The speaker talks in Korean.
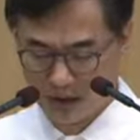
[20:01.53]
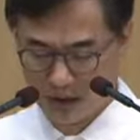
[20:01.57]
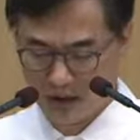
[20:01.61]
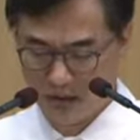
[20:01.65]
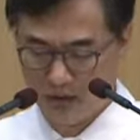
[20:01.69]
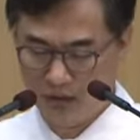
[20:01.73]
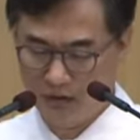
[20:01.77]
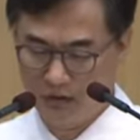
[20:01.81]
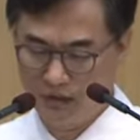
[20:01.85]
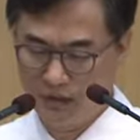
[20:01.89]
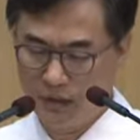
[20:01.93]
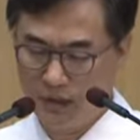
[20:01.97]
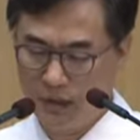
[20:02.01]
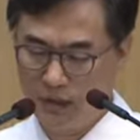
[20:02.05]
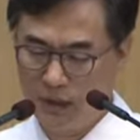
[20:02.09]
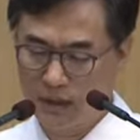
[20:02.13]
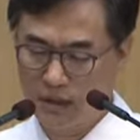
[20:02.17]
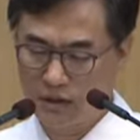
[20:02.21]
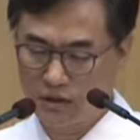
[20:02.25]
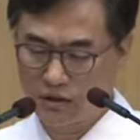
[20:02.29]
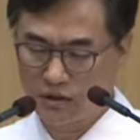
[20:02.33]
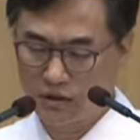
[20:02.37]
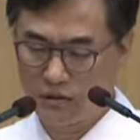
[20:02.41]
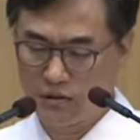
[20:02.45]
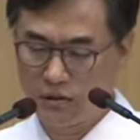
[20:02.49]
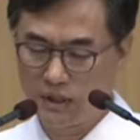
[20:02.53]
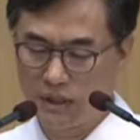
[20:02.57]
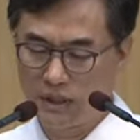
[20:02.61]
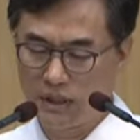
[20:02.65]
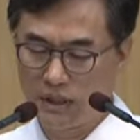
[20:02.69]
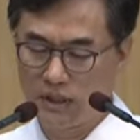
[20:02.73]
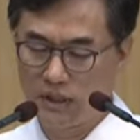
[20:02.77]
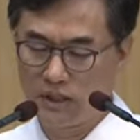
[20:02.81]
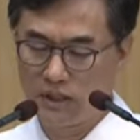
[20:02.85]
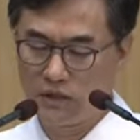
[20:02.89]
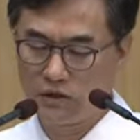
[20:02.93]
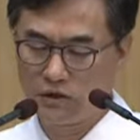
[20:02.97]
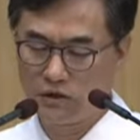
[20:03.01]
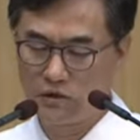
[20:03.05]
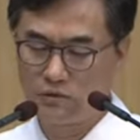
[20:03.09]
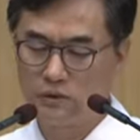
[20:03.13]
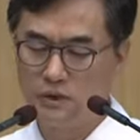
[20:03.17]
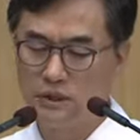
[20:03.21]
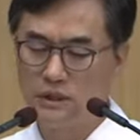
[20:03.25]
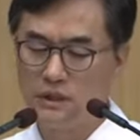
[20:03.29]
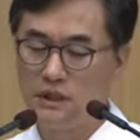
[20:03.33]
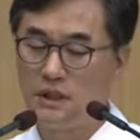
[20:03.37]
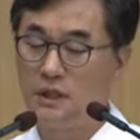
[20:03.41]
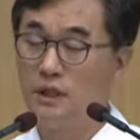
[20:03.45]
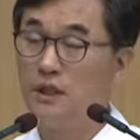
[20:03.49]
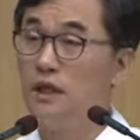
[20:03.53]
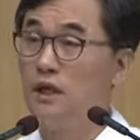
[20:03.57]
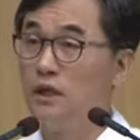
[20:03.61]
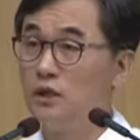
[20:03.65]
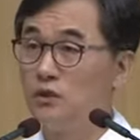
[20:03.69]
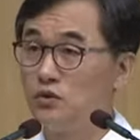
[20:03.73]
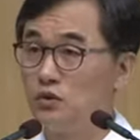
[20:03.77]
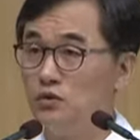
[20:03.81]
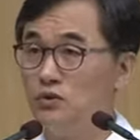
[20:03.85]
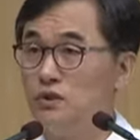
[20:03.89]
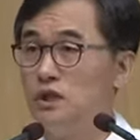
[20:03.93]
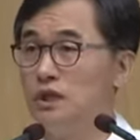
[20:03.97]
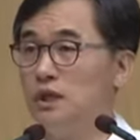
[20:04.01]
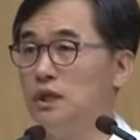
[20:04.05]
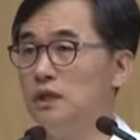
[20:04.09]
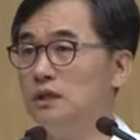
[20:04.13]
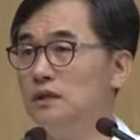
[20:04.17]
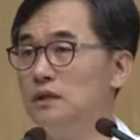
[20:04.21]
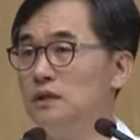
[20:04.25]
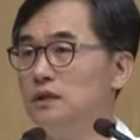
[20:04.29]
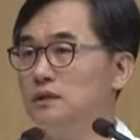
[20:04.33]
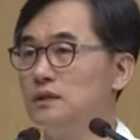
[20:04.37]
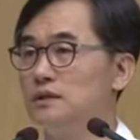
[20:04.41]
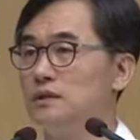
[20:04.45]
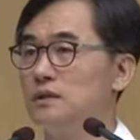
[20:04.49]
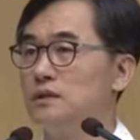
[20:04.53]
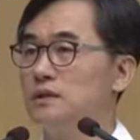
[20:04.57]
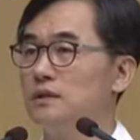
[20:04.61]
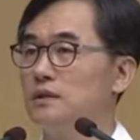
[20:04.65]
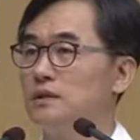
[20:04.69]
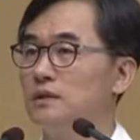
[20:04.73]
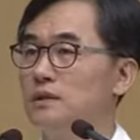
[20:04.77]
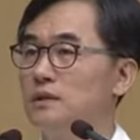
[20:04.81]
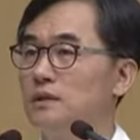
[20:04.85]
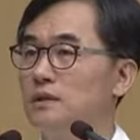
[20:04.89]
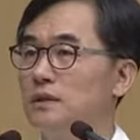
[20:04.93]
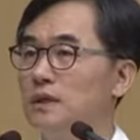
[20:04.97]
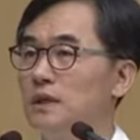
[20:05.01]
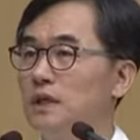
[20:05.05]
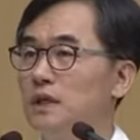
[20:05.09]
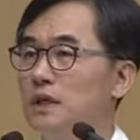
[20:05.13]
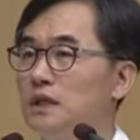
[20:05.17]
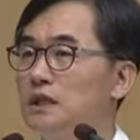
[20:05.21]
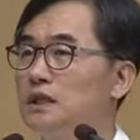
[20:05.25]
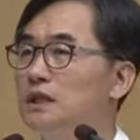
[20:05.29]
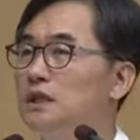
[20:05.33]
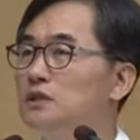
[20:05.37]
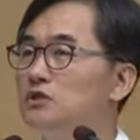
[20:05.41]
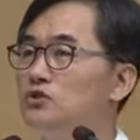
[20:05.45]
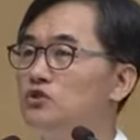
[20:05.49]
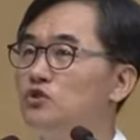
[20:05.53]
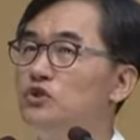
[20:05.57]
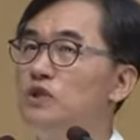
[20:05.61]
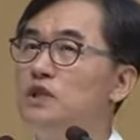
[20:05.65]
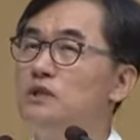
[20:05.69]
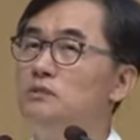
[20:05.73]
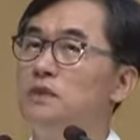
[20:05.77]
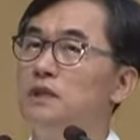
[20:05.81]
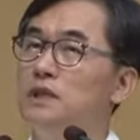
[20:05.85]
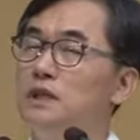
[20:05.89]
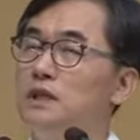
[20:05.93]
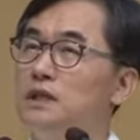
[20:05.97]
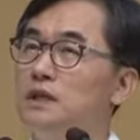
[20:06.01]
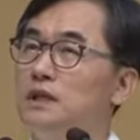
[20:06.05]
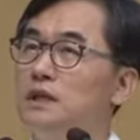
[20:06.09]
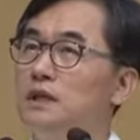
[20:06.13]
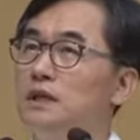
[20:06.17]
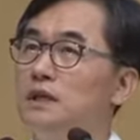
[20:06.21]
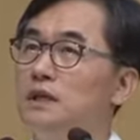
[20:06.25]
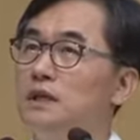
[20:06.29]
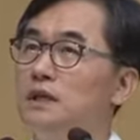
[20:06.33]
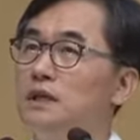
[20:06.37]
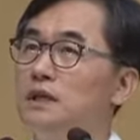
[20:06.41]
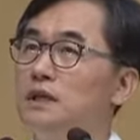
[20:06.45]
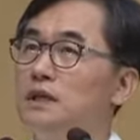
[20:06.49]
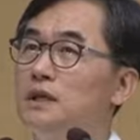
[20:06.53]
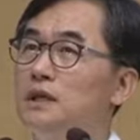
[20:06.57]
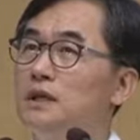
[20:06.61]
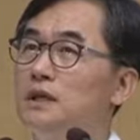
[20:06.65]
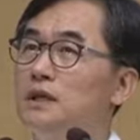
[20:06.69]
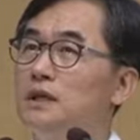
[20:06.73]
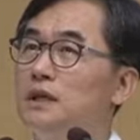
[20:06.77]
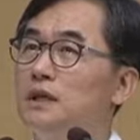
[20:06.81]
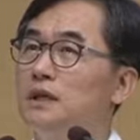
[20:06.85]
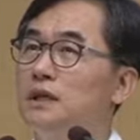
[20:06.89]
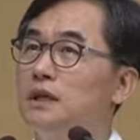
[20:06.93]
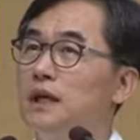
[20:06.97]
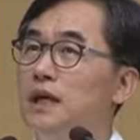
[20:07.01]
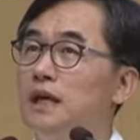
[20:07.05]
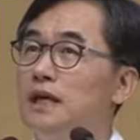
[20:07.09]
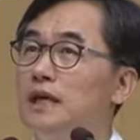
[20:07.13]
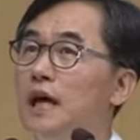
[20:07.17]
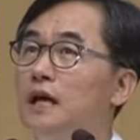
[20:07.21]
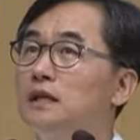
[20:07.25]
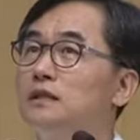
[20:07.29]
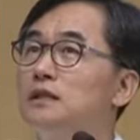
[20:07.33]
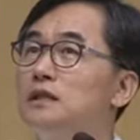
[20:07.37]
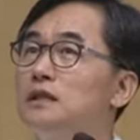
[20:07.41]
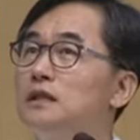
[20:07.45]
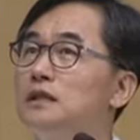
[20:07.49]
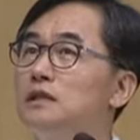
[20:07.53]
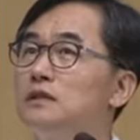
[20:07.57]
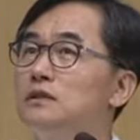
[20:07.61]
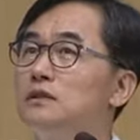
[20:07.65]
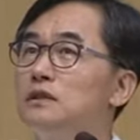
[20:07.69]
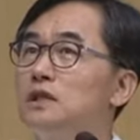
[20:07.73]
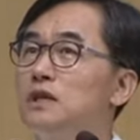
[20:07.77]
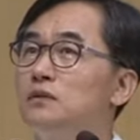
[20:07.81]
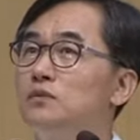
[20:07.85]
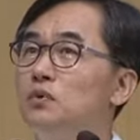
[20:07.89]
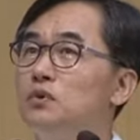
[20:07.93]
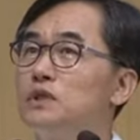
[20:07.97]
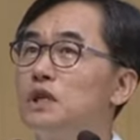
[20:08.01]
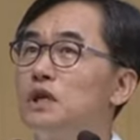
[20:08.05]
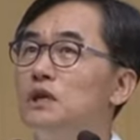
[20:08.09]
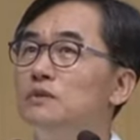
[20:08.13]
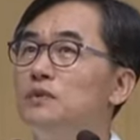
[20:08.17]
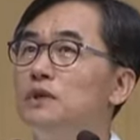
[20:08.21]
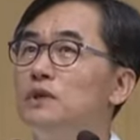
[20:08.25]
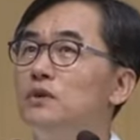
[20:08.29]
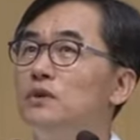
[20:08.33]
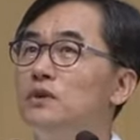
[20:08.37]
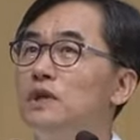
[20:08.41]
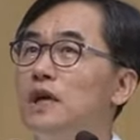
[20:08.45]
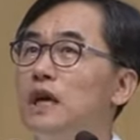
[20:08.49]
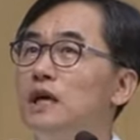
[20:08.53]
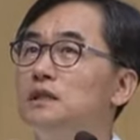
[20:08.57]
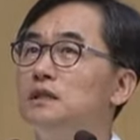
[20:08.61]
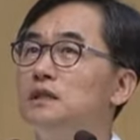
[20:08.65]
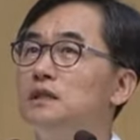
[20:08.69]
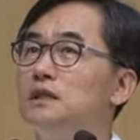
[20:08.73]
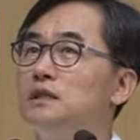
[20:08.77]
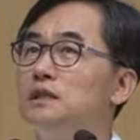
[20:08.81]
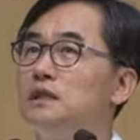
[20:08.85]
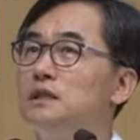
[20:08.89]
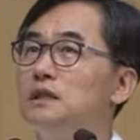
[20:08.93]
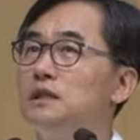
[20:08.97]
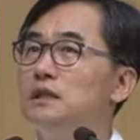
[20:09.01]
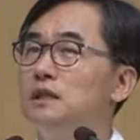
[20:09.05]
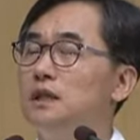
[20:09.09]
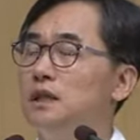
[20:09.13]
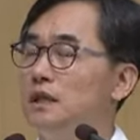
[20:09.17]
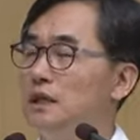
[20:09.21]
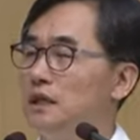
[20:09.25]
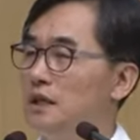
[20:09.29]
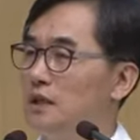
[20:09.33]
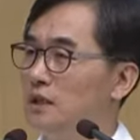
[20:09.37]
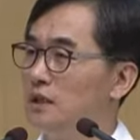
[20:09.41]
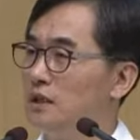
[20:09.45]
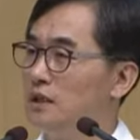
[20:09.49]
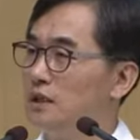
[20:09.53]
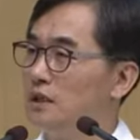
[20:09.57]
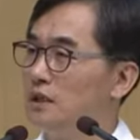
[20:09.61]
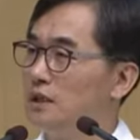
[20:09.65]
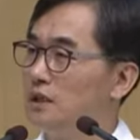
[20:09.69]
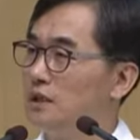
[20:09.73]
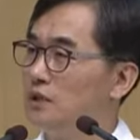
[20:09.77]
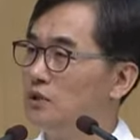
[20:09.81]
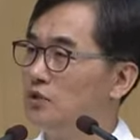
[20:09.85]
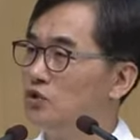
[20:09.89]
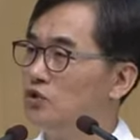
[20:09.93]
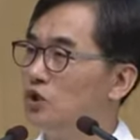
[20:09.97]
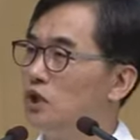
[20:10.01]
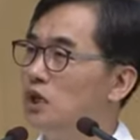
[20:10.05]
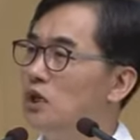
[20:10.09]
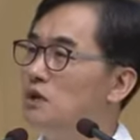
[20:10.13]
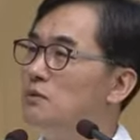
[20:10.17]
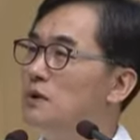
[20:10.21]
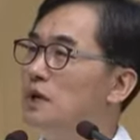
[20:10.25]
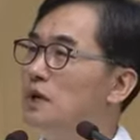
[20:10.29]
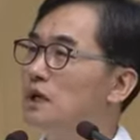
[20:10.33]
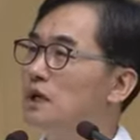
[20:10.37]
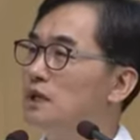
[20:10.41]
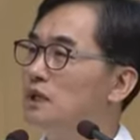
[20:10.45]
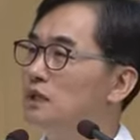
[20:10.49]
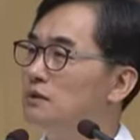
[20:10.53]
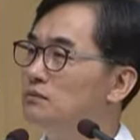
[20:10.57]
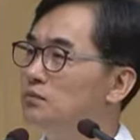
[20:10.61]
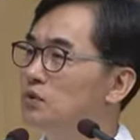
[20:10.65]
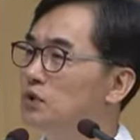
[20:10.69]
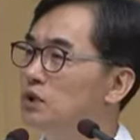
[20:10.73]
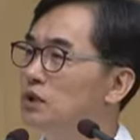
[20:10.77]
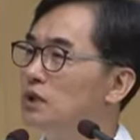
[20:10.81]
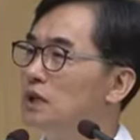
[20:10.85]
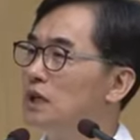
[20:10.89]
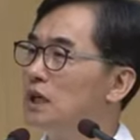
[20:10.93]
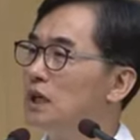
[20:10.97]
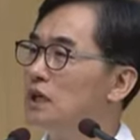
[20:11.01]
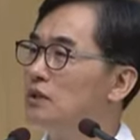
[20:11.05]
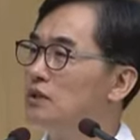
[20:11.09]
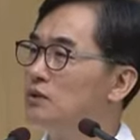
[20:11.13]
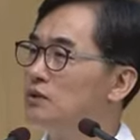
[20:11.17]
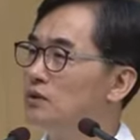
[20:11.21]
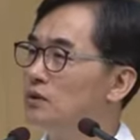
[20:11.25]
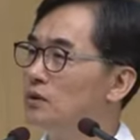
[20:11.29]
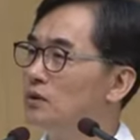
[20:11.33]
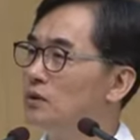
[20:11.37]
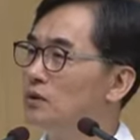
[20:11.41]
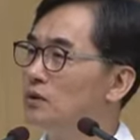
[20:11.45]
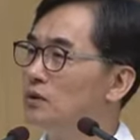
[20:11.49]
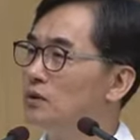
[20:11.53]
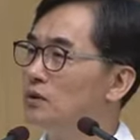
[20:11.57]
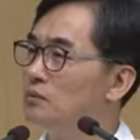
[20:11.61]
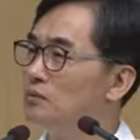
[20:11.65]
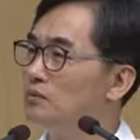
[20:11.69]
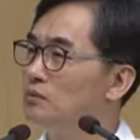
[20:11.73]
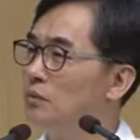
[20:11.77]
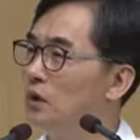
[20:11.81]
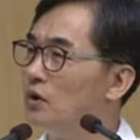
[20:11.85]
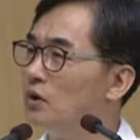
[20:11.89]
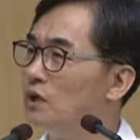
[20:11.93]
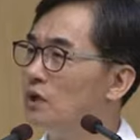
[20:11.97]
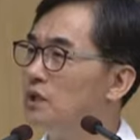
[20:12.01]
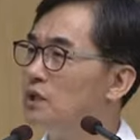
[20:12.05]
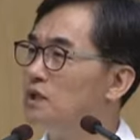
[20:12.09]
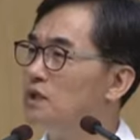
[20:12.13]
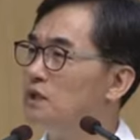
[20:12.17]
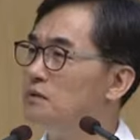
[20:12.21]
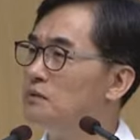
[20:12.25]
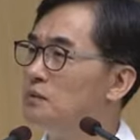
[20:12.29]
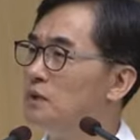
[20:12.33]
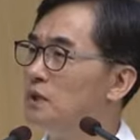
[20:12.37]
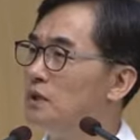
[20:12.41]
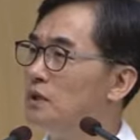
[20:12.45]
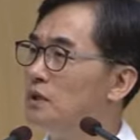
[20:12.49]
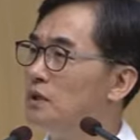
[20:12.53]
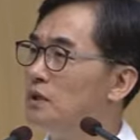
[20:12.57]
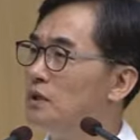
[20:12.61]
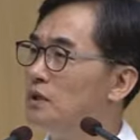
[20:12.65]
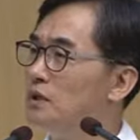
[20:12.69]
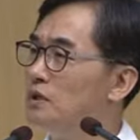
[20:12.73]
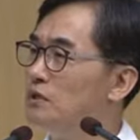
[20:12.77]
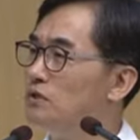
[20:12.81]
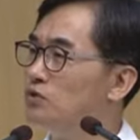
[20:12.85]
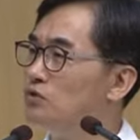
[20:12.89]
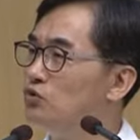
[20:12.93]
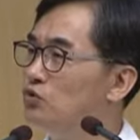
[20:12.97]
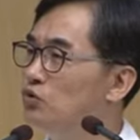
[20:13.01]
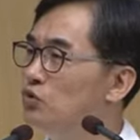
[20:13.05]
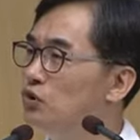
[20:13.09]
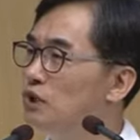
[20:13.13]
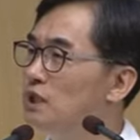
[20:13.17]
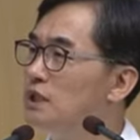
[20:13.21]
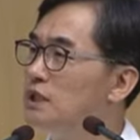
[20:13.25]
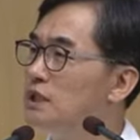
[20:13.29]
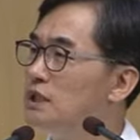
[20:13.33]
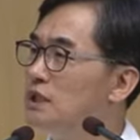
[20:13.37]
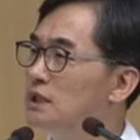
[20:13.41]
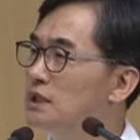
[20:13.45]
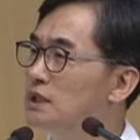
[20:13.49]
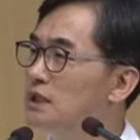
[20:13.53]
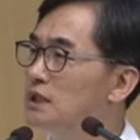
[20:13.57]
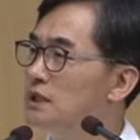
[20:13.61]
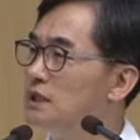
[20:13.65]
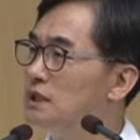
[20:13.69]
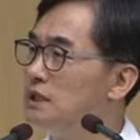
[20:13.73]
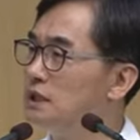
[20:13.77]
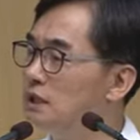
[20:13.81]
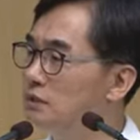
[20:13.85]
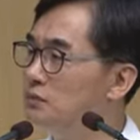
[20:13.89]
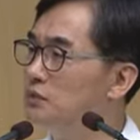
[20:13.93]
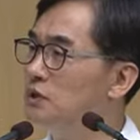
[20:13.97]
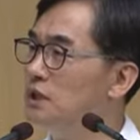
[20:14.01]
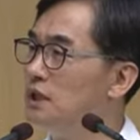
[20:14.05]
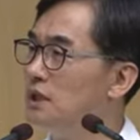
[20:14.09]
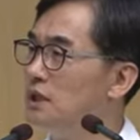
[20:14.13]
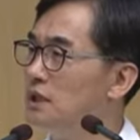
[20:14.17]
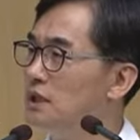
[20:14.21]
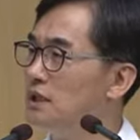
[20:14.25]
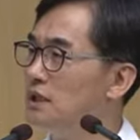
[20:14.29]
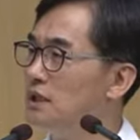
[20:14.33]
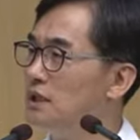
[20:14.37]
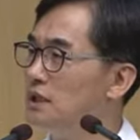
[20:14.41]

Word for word: 바로 저와 여러분들의 존재라는 거죠. 그 주님이 양들을 그렇게 보살피고 양들을 쉴 만한 물가로 먹이시며 누이시는 그분이